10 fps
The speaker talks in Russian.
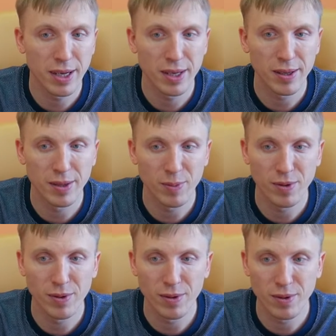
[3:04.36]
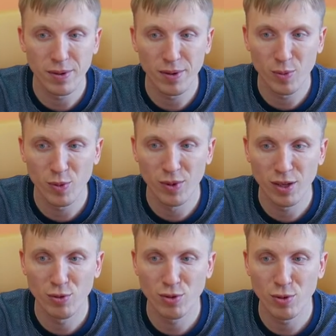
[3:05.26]
да, э, по, по
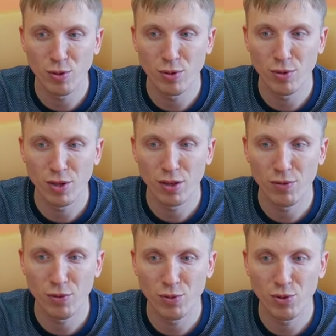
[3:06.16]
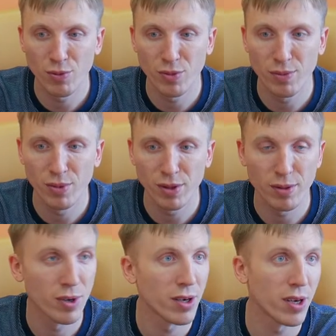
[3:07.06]
благоустройству. Дело в том, что мы был,
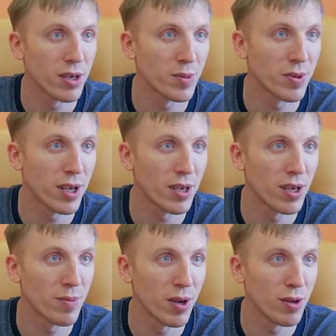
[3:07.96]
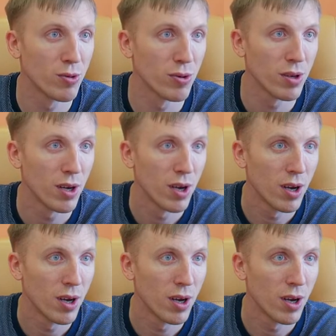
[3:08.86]
были как испытательный полигон